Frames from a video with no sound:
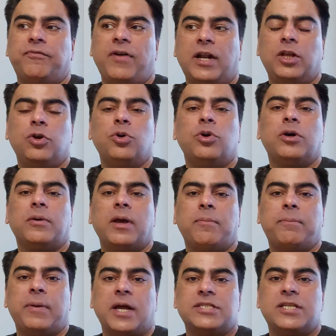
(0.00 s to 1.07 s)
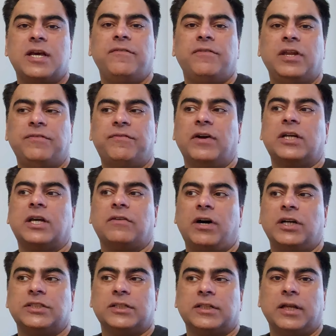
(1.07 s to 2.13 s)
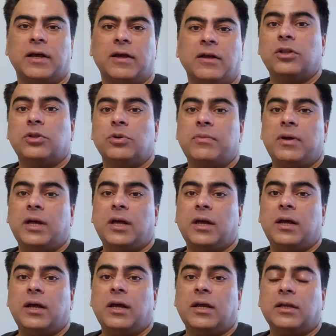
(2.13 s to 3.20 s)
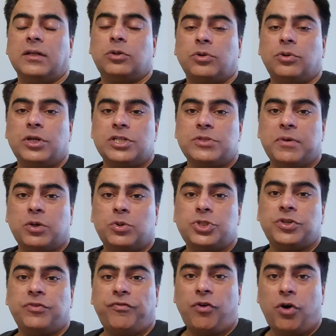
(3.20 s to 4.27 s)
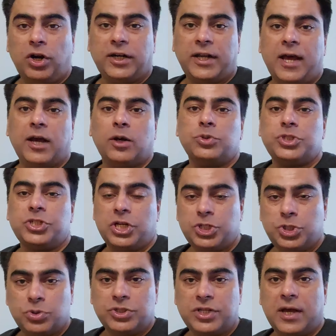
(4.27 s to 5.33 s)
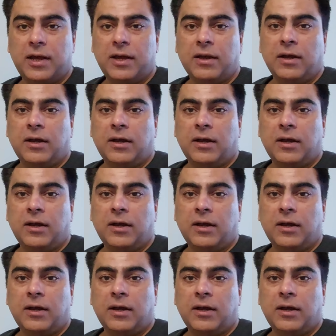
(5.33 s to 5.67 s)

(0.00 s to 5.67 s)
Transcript: वैल्यू के पैसे रिफंड करवा सकते हैं तो मैं तो इसमें कुछ फॉल्ट है कुछ इश्यूज़ हैं